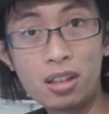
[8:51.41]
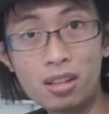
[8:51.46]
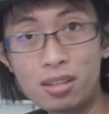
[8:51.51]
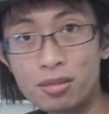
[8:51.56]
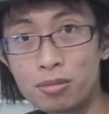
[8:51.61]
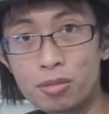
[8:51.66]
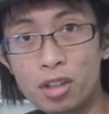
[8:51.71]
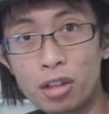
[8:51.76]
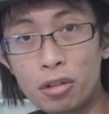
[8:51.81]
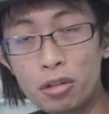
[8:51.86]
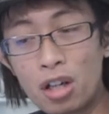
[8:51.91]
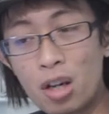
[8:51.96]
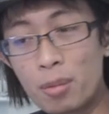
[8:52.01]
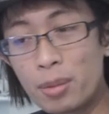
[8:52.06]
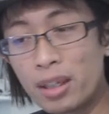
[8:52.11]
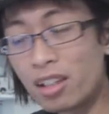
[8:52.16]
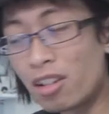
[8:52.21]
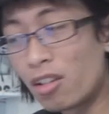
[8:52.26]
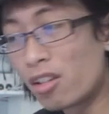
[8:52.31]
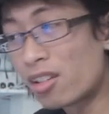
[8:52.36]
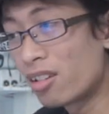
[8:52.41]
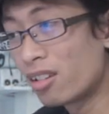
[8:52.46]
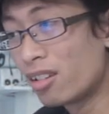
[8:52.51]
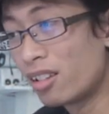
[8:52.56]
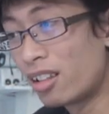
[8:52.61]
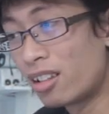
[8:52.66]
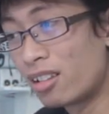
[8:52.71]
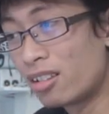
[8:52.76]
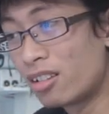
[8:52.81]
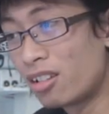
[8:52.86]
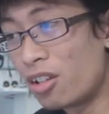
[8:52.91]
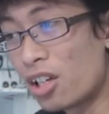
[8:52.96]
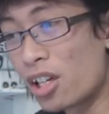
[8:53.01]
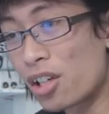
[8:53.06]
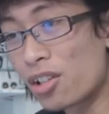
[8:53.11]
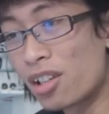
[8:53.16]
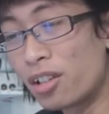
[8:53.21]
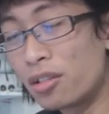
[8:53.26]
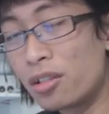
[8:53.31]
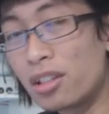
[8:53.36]
well lo tau apa yang lo yang lo
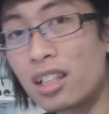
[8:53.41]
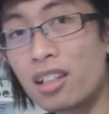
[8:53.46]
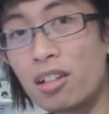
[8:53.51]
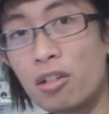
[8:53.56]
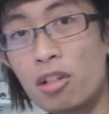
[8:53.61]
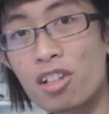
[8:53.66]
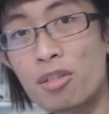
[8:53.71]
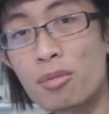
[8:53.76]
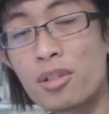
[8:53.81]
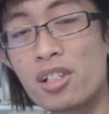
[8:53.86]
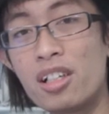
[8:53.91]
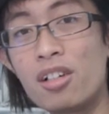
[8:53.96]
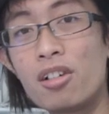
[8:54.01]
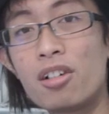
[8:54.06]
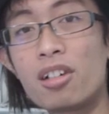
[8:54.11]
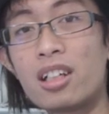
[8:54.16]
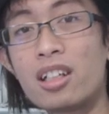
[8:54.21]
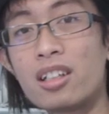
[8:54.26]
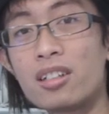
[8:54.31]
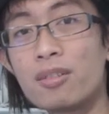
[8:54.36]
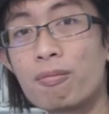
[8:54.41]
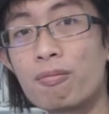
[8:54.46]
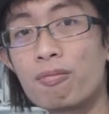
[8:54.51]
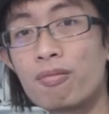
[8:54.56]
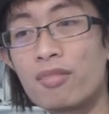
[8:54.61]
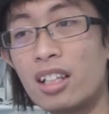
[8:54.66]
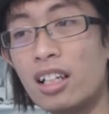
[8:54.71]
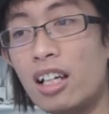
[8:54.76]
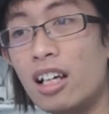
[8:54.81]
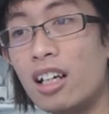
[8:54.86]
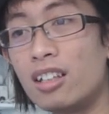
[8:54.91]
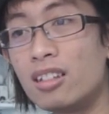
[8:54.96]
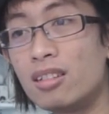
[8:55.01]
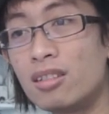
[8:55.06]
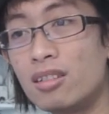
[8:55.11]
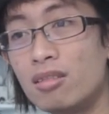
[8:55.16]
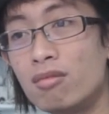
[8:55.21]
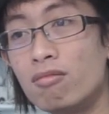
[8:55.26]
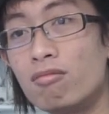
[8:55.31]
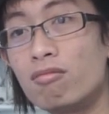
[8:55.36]
harus lakukan lo harus menjadi orang yang
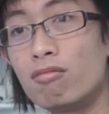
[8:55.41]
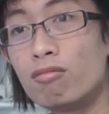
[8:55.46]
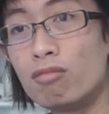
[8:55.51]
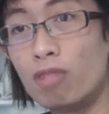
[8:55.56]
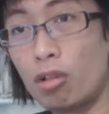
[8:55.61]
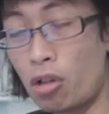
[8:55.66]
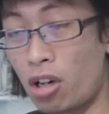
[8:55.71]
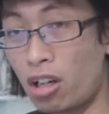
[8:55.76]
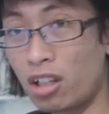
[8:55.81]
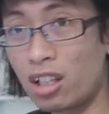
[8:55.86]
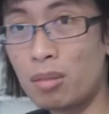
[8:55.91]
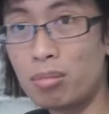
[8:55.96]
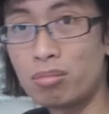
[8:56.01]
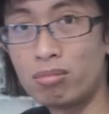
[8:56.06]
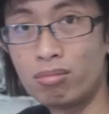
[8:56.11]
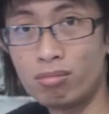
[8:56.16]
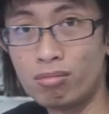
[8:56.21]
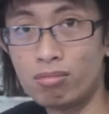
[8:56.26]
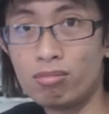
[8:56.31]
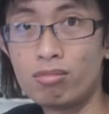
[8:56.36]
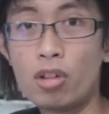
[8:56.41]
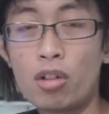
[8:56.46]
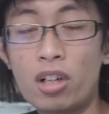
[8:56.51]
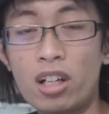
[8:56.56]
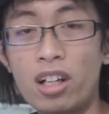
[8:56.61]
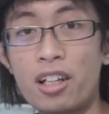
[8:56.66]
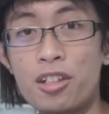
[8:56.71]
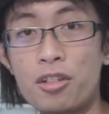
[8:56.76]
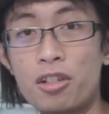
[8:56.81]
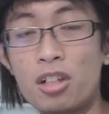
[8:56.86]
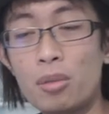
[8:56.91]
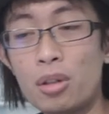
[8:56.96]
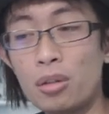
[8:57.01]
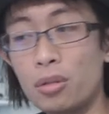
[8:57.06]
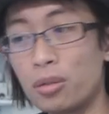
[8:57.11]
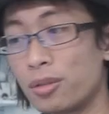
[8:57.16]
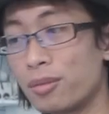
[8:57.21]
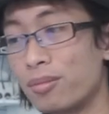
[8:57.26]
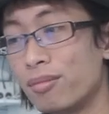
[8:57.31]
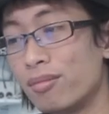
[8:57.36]
lo anggap orang lain juga
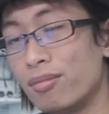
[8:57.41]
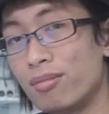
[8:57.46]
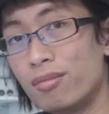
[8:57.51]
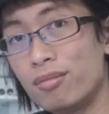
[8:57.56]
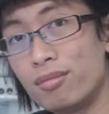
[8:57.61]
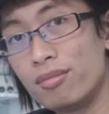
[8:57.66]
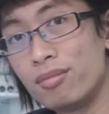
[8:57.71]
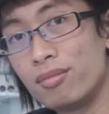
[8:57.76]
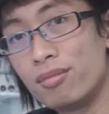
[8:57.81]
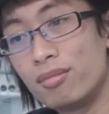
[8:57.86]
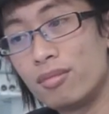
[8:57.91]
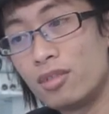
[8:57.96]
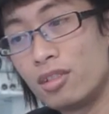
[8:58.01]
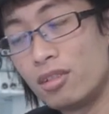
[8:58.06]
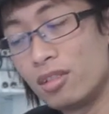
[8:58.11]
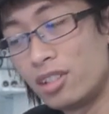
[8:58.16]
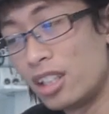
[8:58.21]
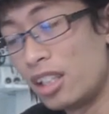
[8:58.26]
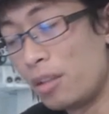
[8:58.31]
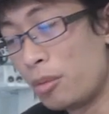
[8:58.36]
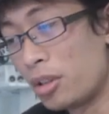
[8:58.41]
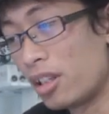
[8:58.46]
mau jadi